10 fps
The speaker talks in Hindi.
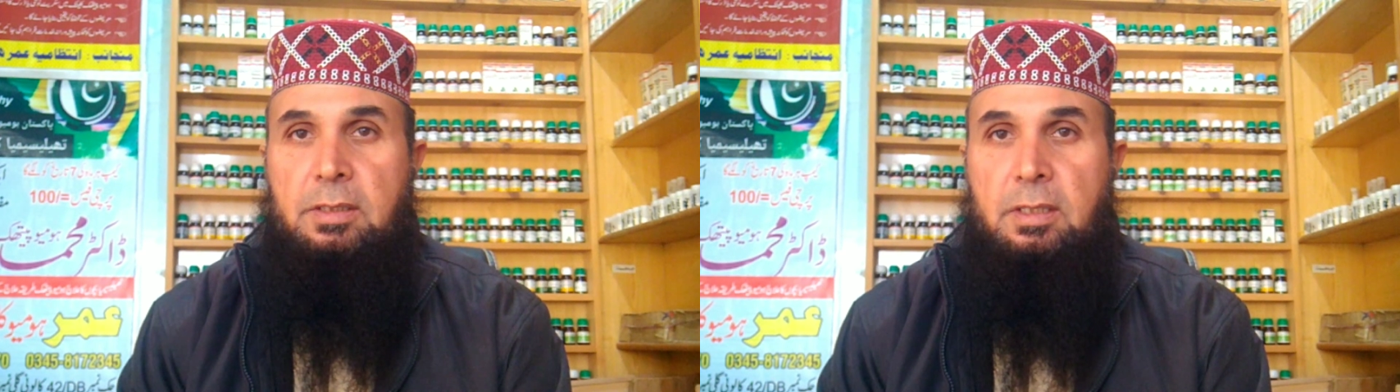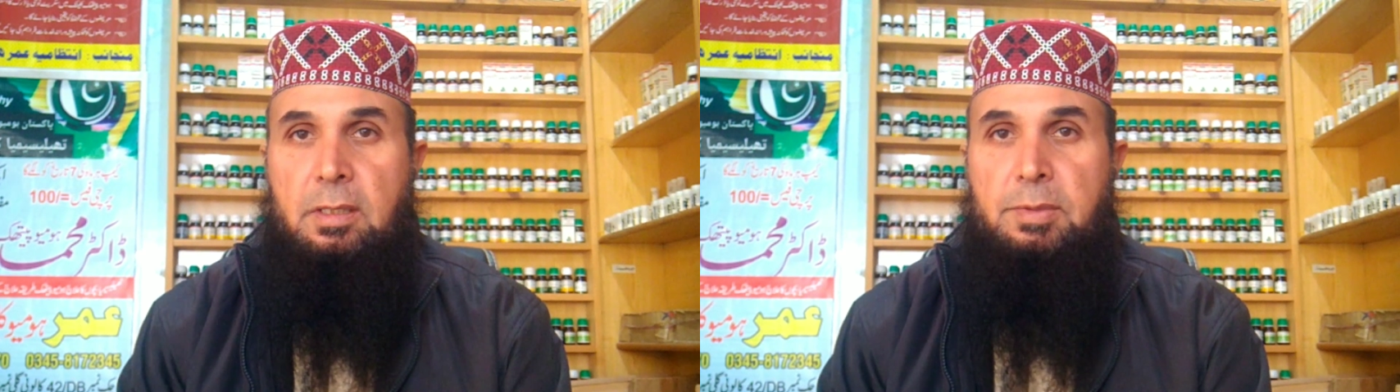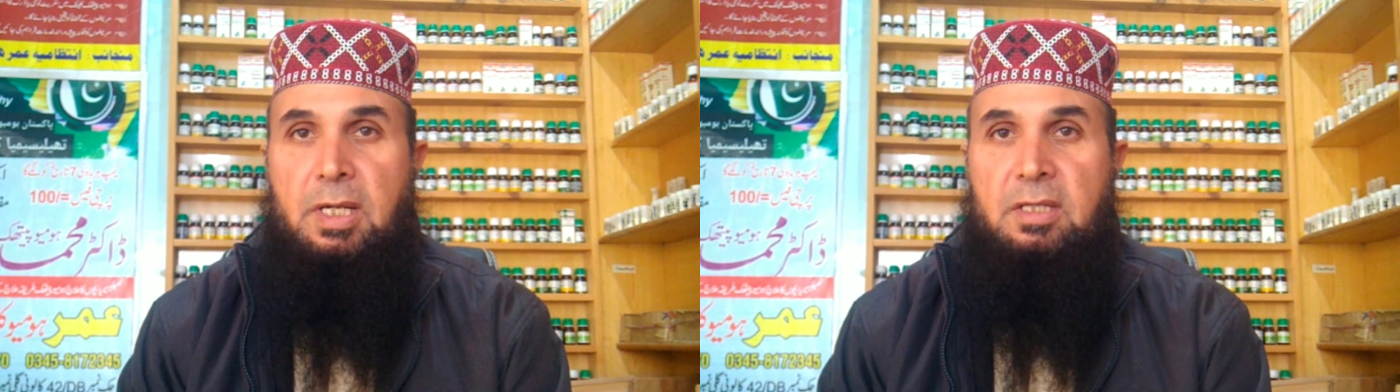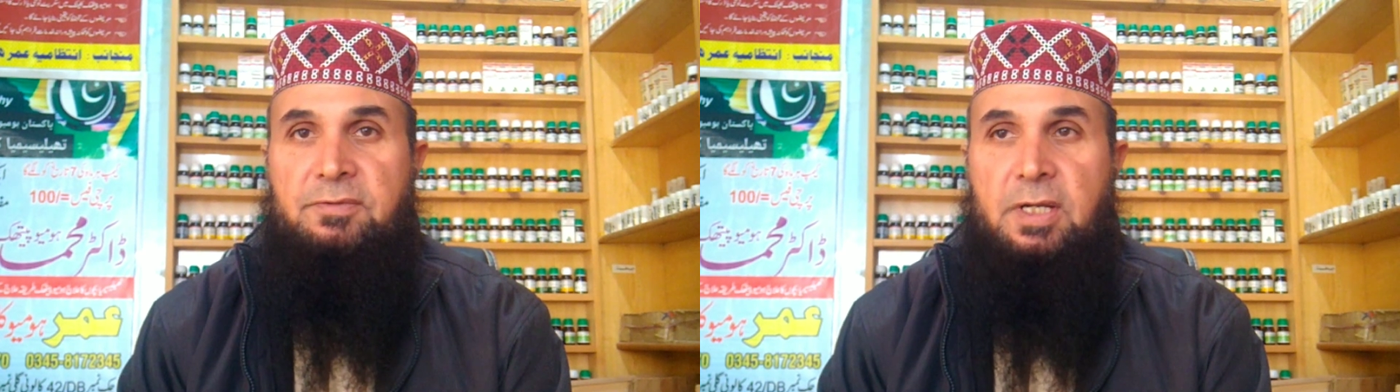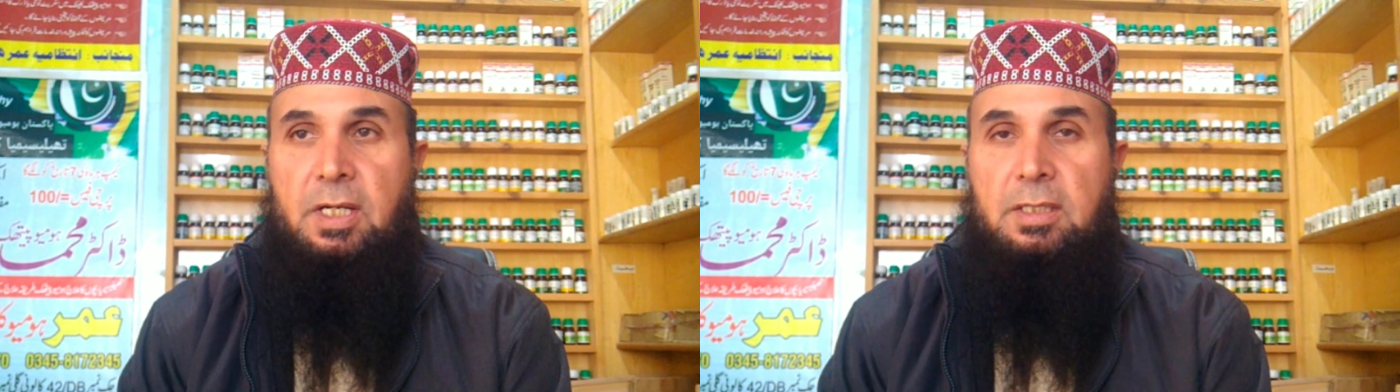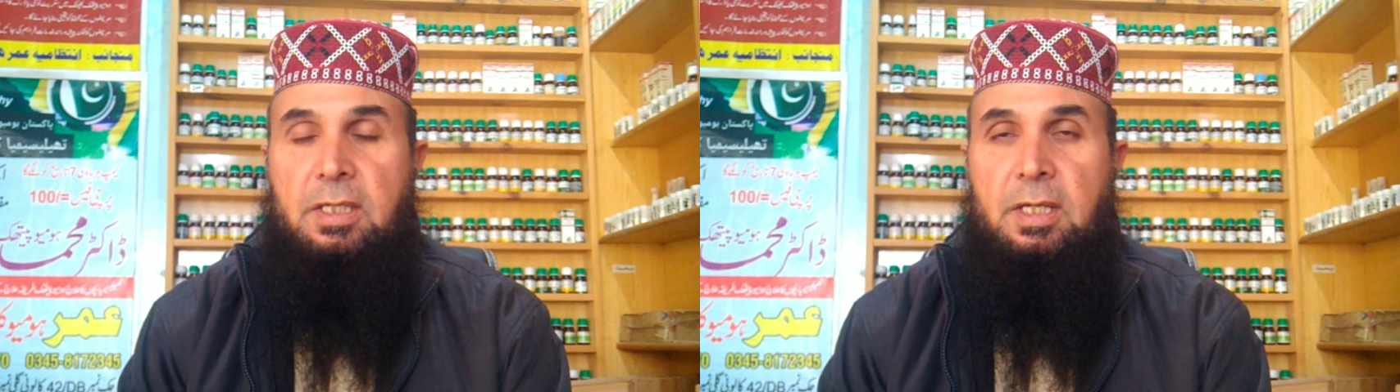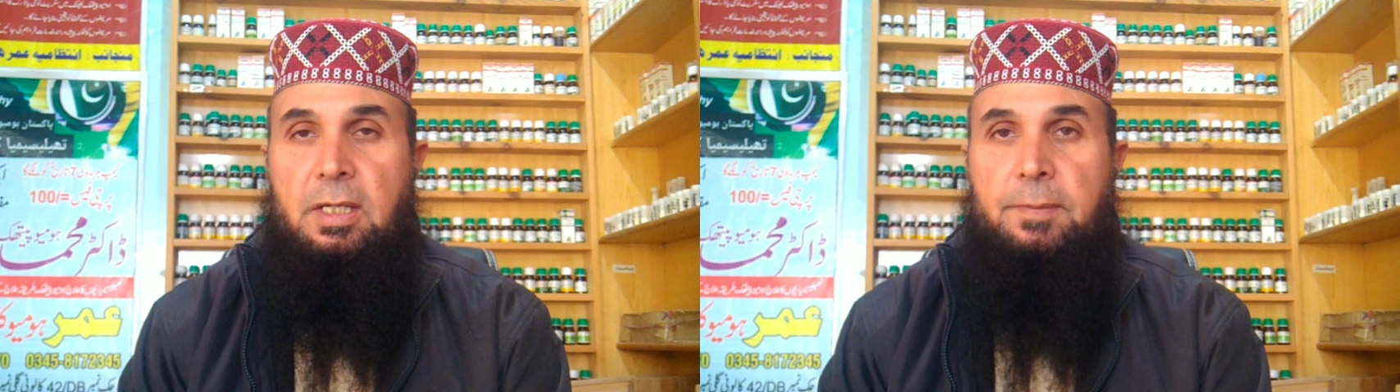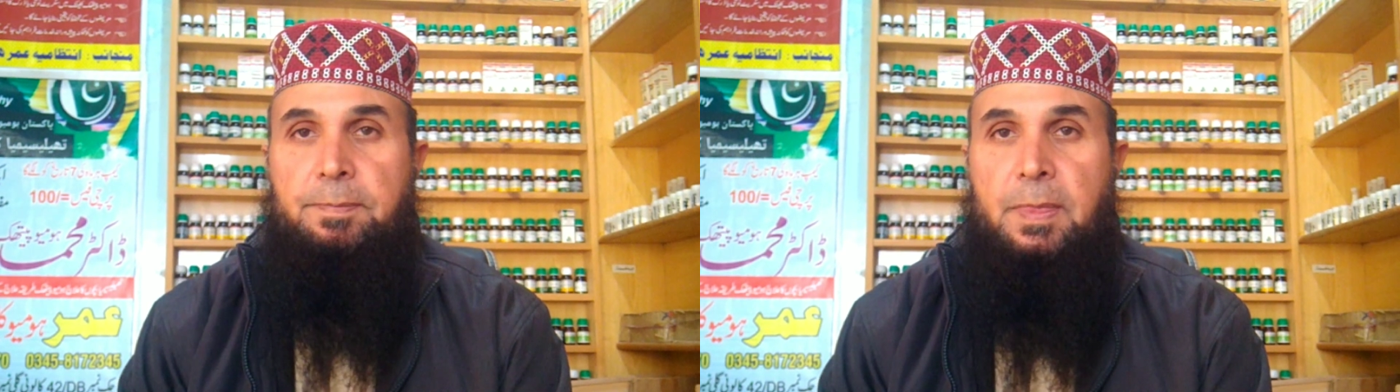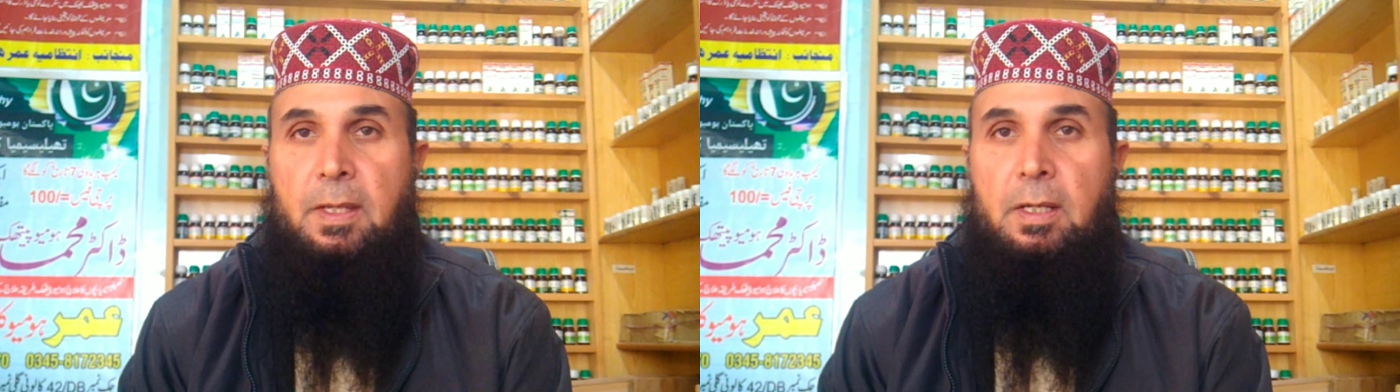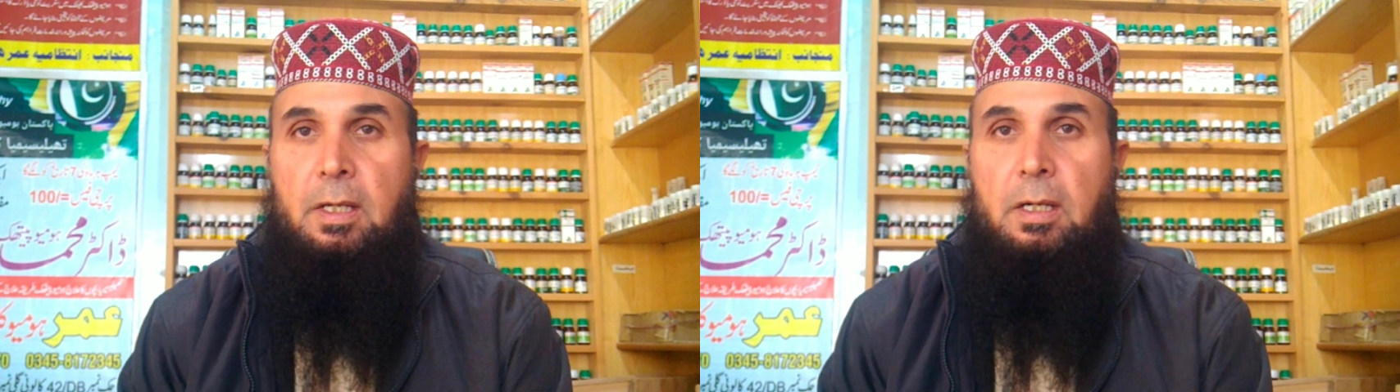जितनी भी अद्वियात हैं
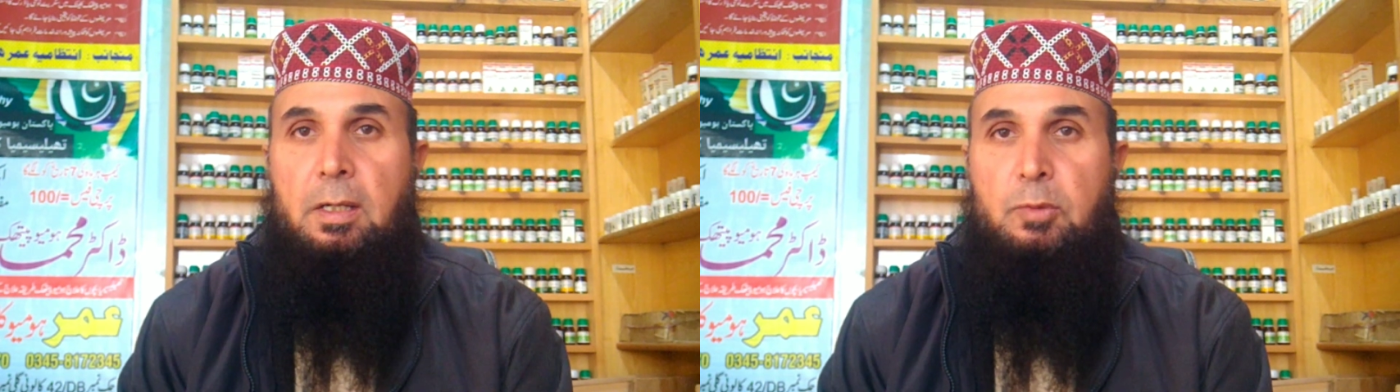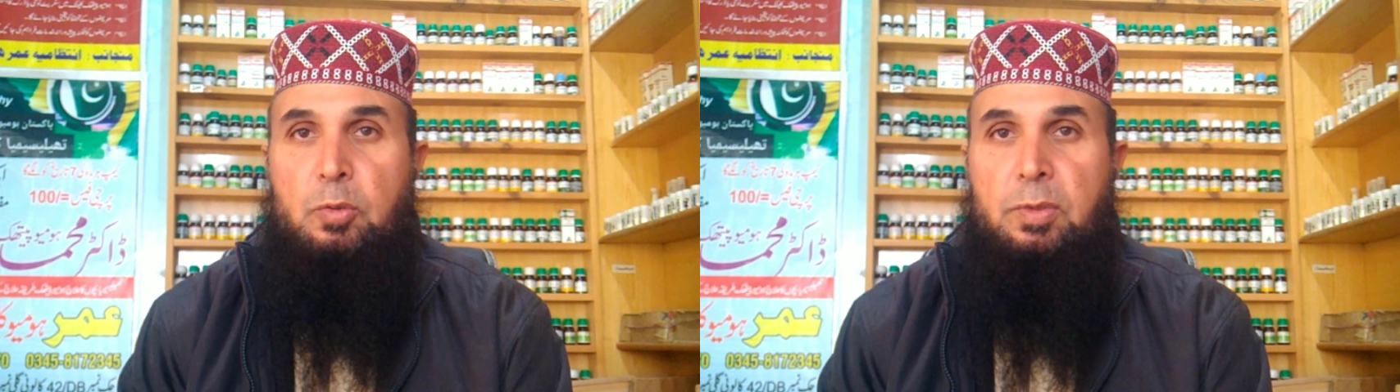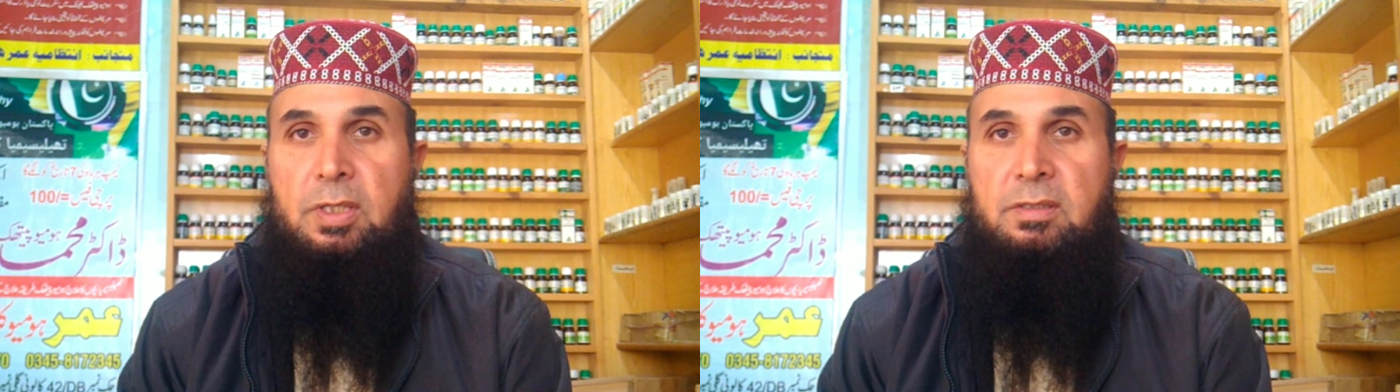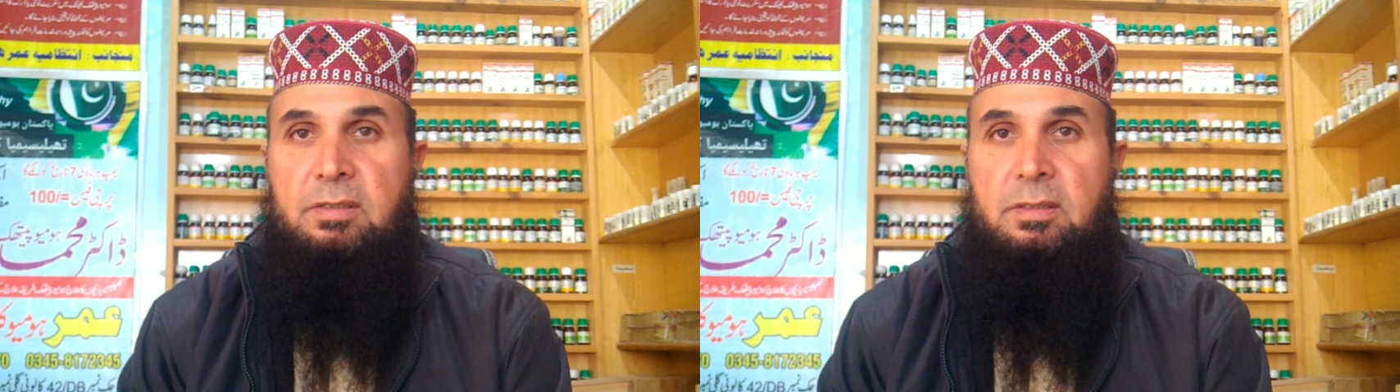अमूमन